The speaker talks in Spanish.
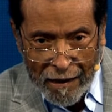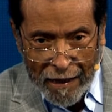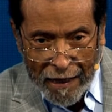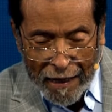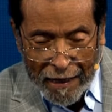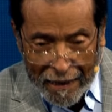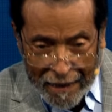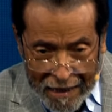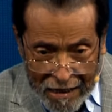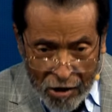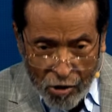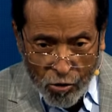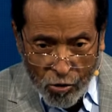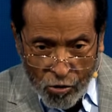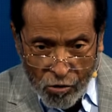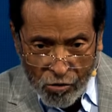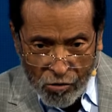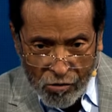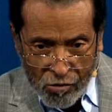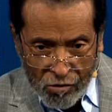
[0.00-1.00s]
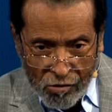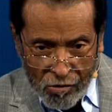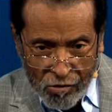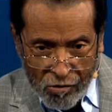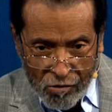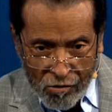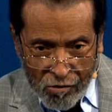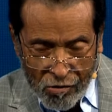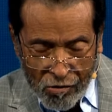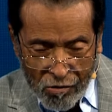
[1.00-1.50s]
el hijo
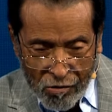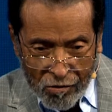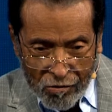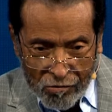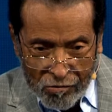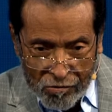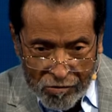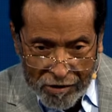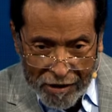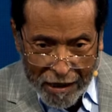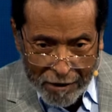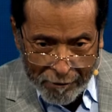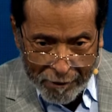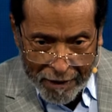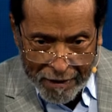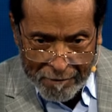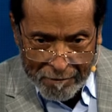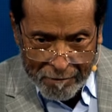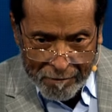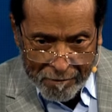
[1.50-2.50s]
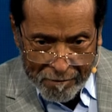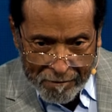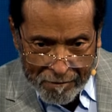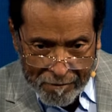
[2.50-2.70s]
de Abraham.